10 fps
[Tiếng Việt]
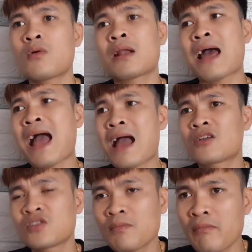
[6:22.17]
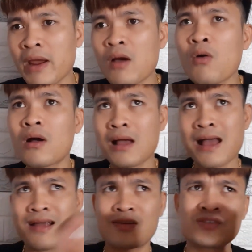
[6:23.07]
hoặc là hàng nó sẽ méo, hoặc
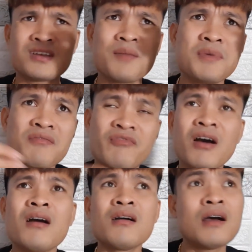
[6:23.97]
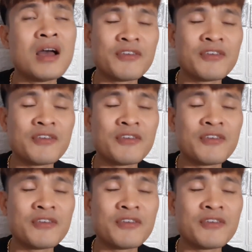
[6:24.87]
hàng nó sẽ bị vỡ.